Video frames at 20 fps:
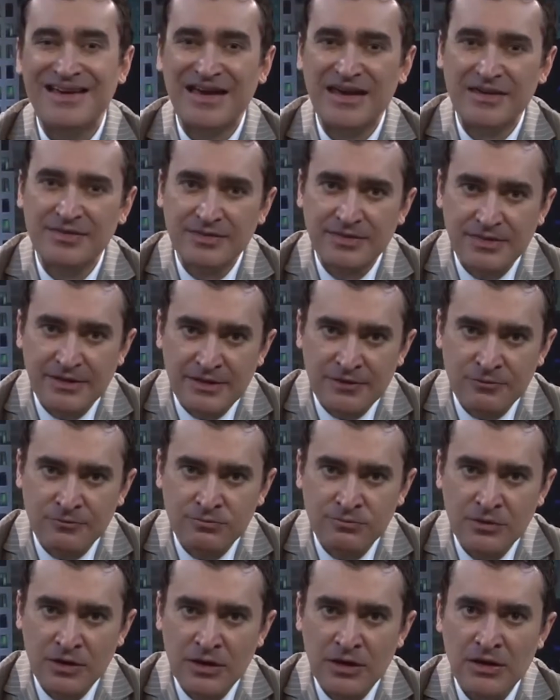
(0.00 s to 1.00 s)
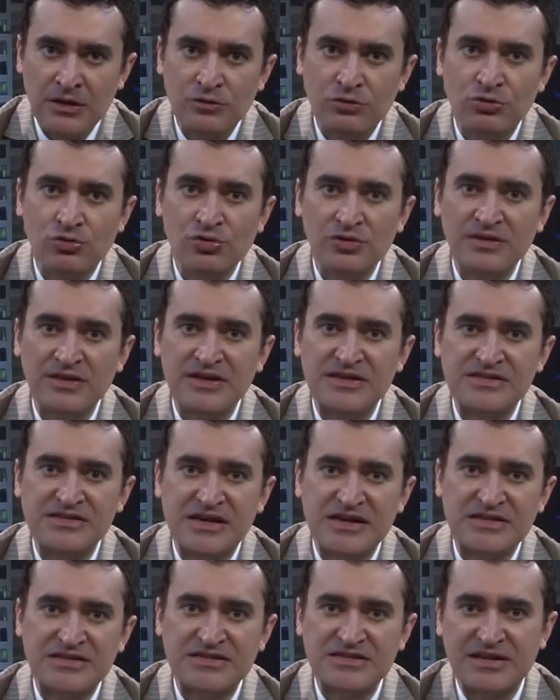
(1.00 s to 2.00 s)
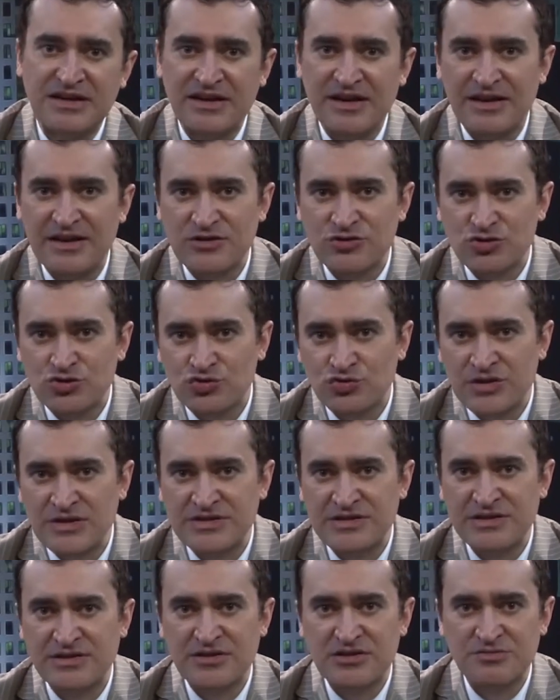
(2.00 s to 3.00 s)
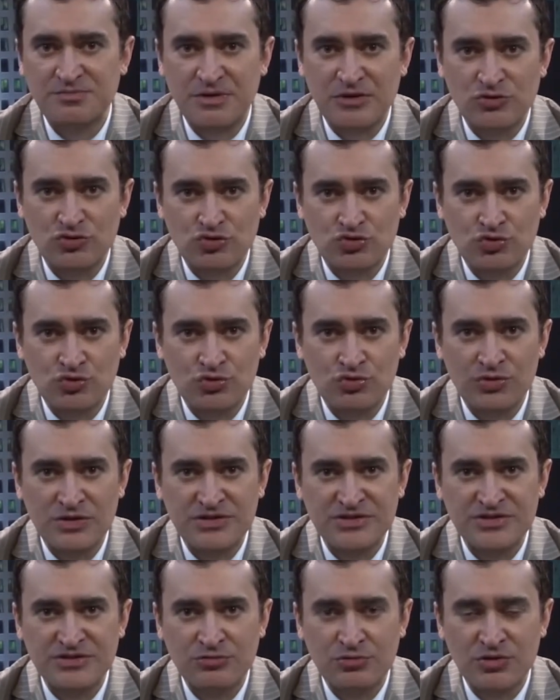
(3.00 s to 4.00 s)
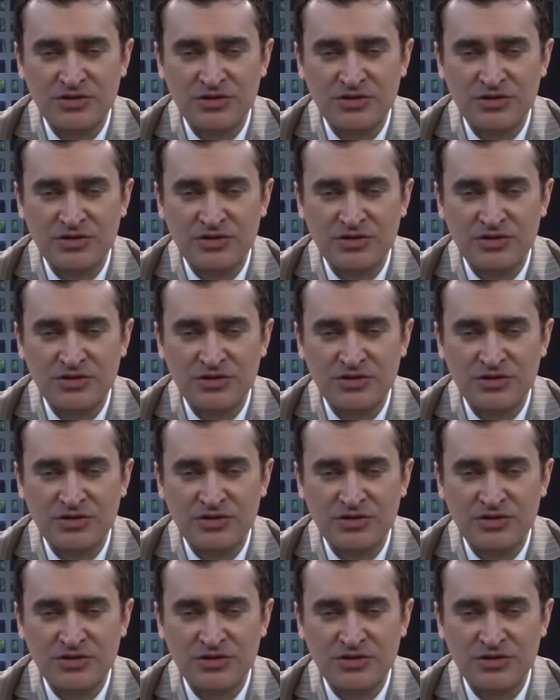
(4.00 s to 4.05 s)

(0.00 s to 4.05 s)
então todas as relações entre as pessoas,